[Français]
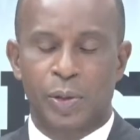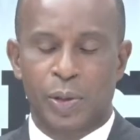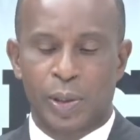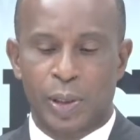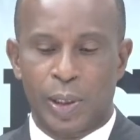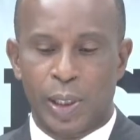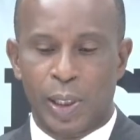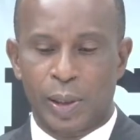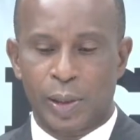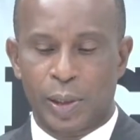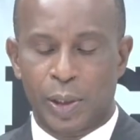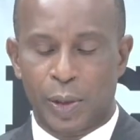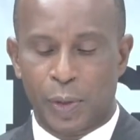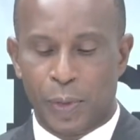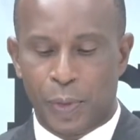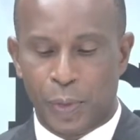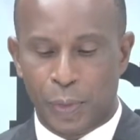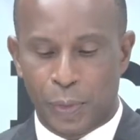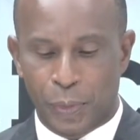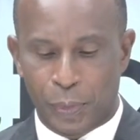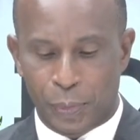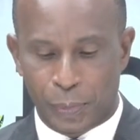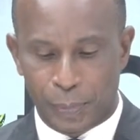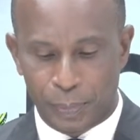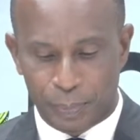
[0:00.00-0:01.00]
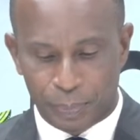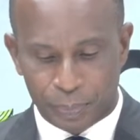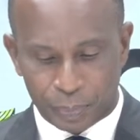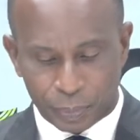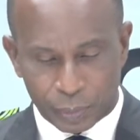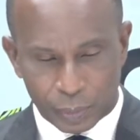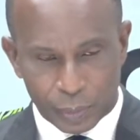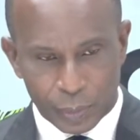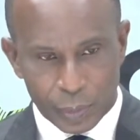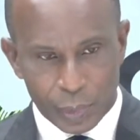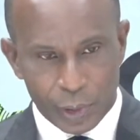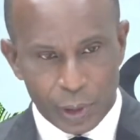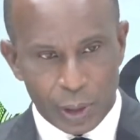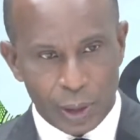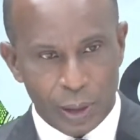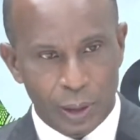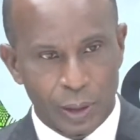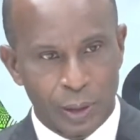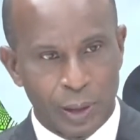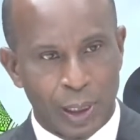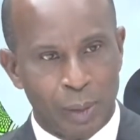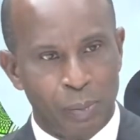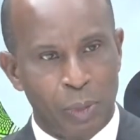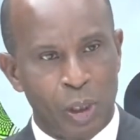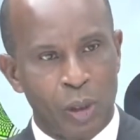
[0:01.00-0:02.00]
cela, c'est que
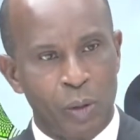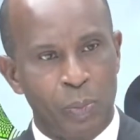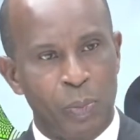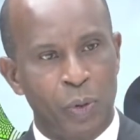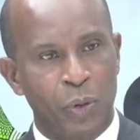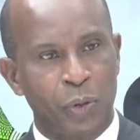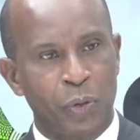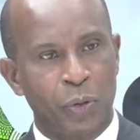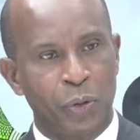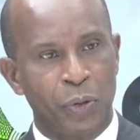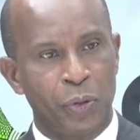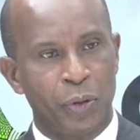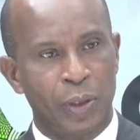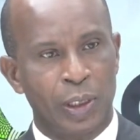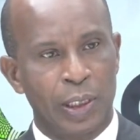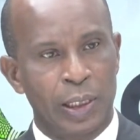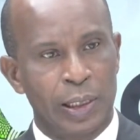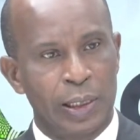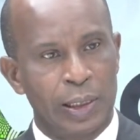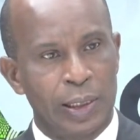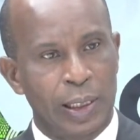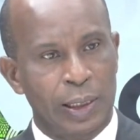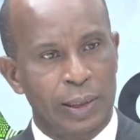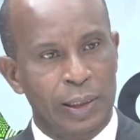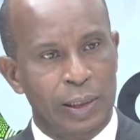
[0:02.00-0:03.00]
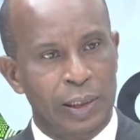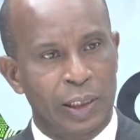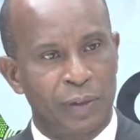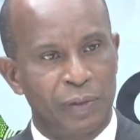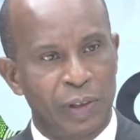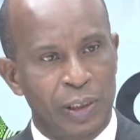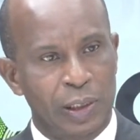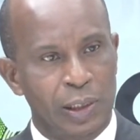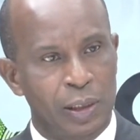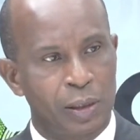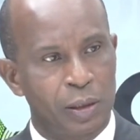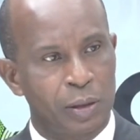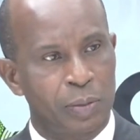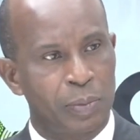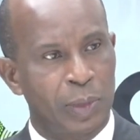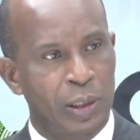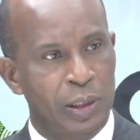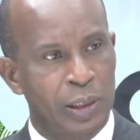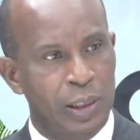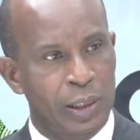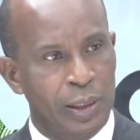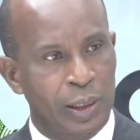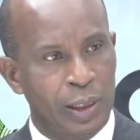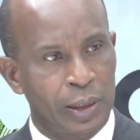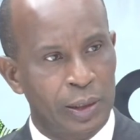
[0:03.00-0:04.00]
D'abord, pour qu'il y ait des investissements
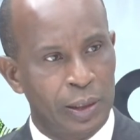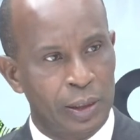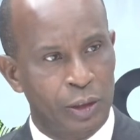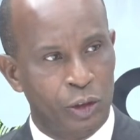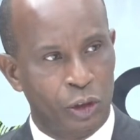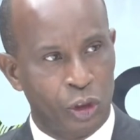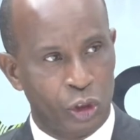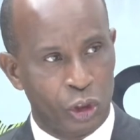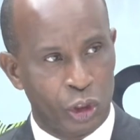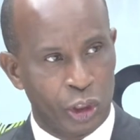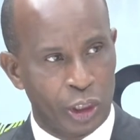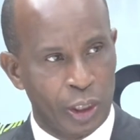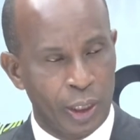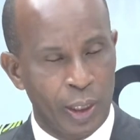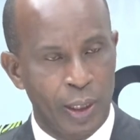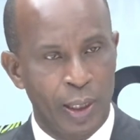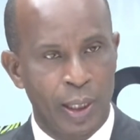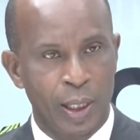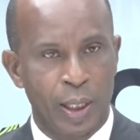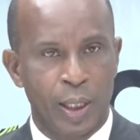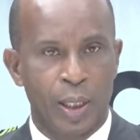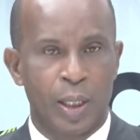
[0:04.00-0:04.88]
directs étrangers,